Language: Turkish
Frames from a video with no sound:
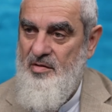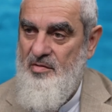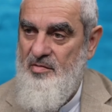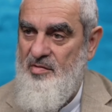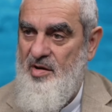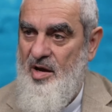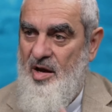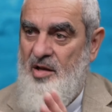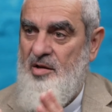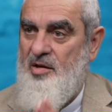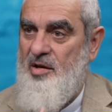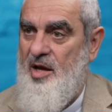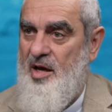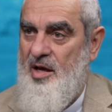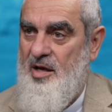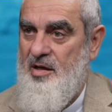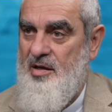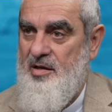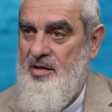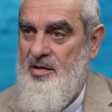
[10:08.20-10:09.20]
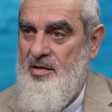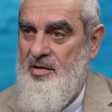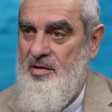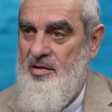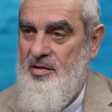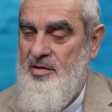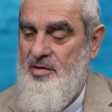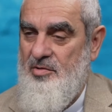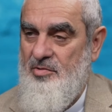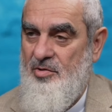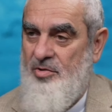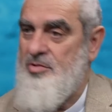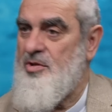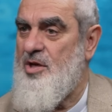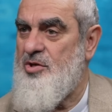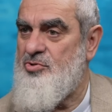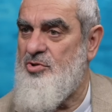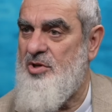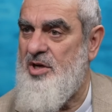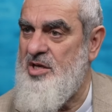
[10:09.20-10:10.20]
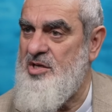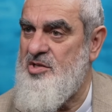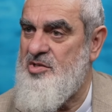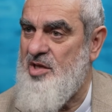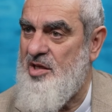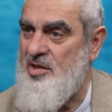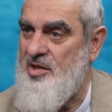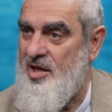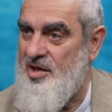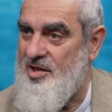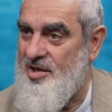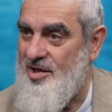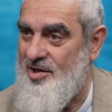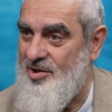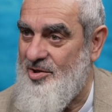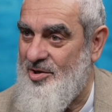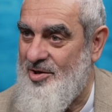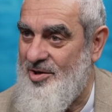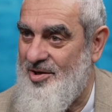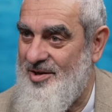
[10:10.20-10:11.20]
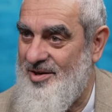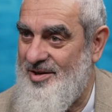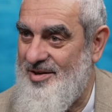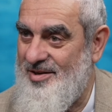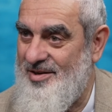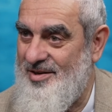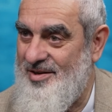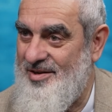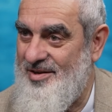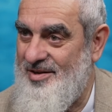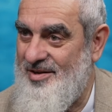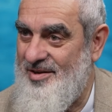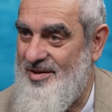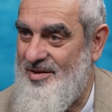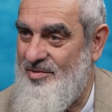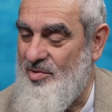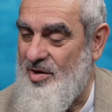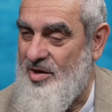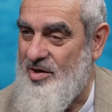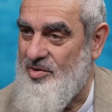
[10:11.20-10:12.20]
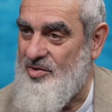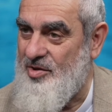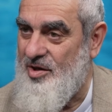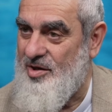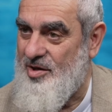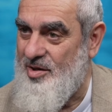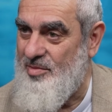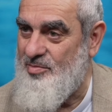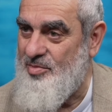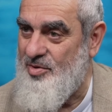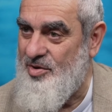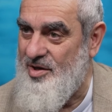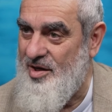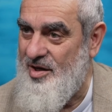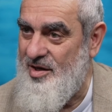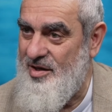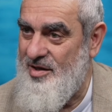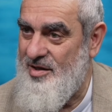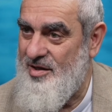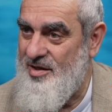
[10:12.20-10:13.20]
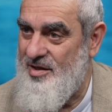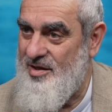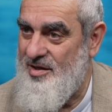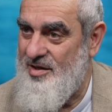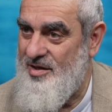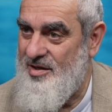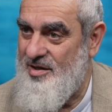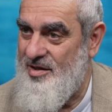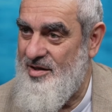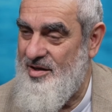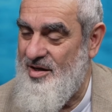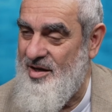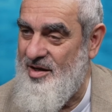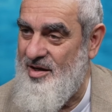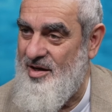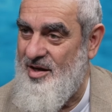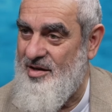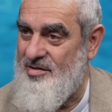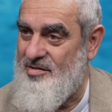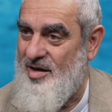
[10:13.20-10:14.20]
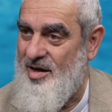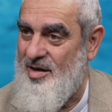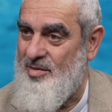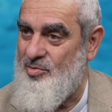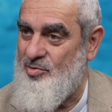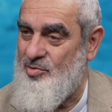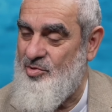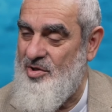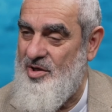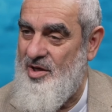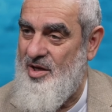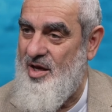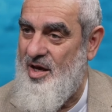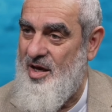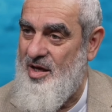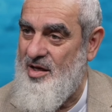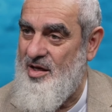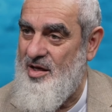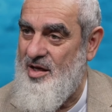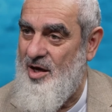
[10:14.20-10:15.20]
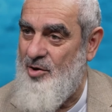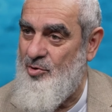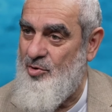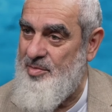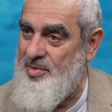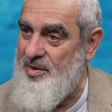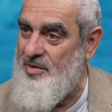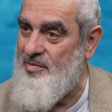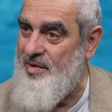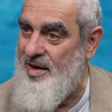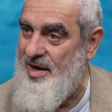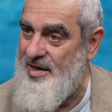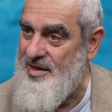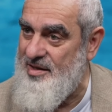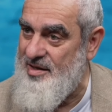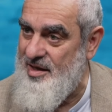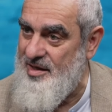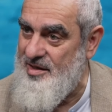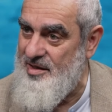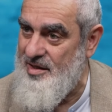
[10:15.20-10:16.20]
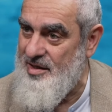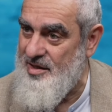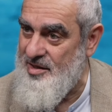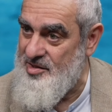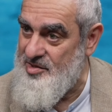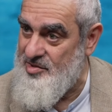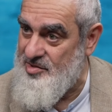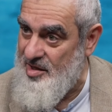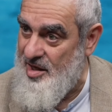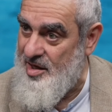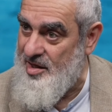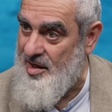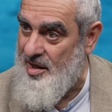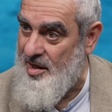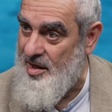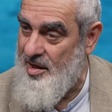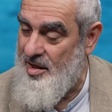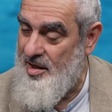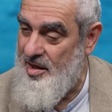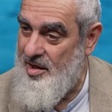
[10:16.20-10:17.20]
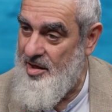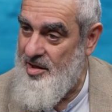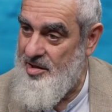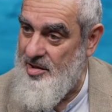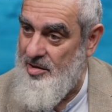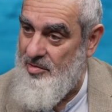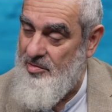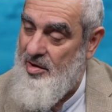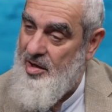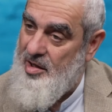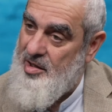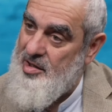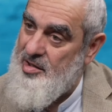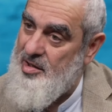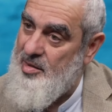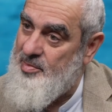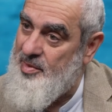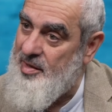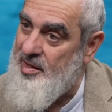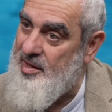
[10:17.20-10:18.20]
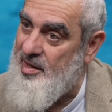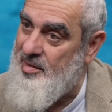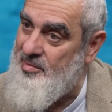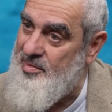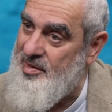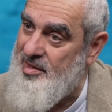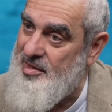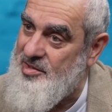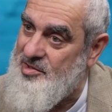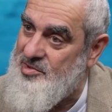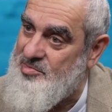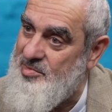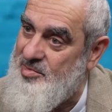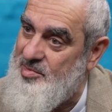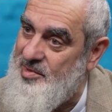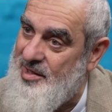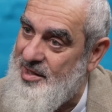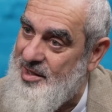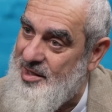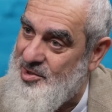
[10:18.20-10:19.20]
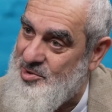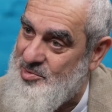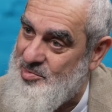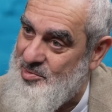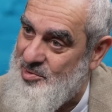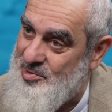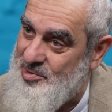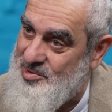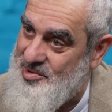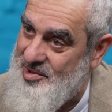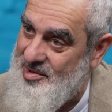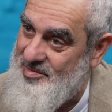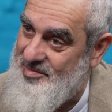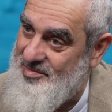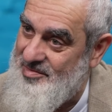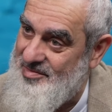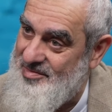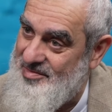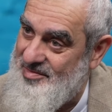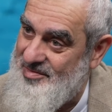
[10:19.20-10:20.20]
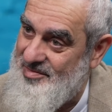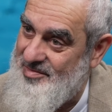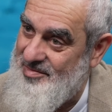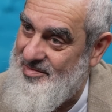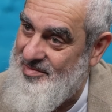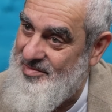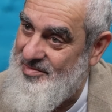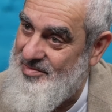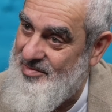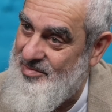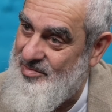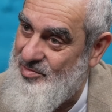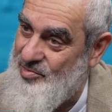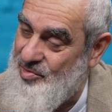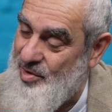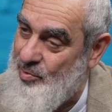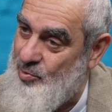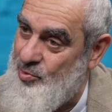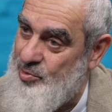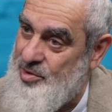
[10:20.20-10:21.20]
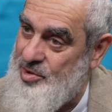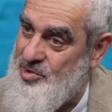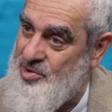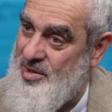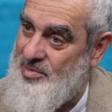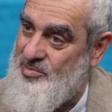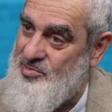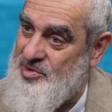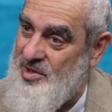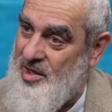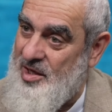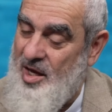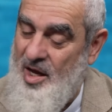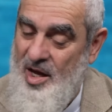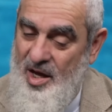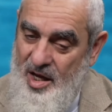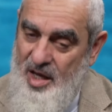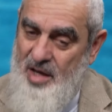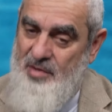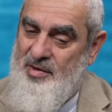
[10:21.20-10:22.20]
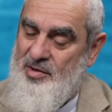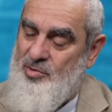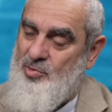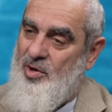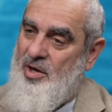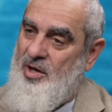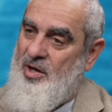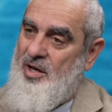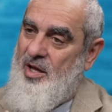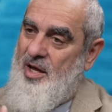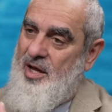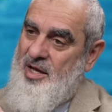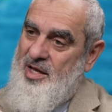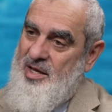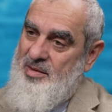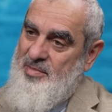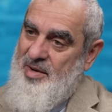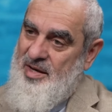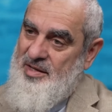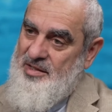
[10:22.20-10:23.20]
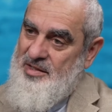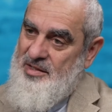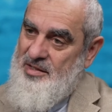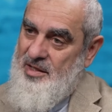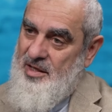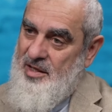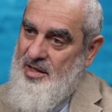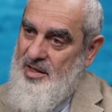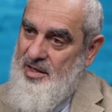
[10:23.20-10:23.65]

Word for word: ve Allah. Ondan sonra insanlar geliyor. Doğru. Ve kadâ rabbuke Ella te'abudu illa iyyâhu bil valideyni ihsana. Ya arada peygamberin ismi bile geçmiyor hocam. Doğru. Ne muhteşem bir şey. Evet o Allah'a imanın